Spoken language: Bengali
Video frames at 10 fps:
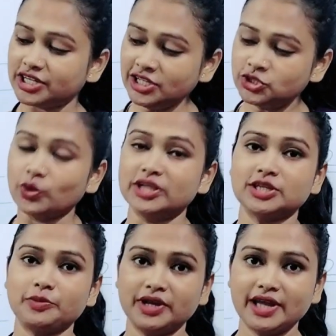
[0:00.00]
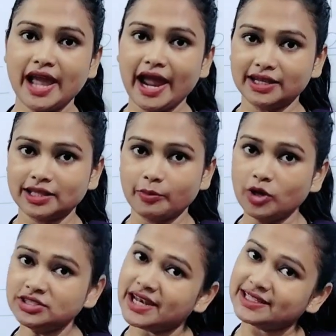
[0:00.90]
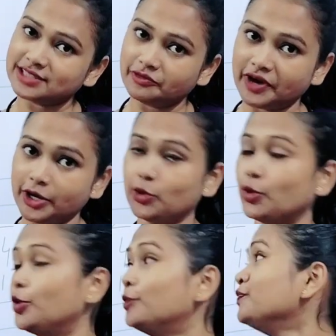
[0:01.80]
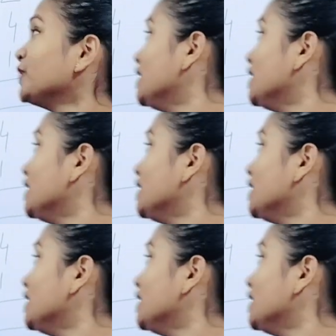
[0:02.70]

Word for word: সেটা চলে যাবে অ্যাট দ্য বস লেস দ্য ফ্রেন্ড হলো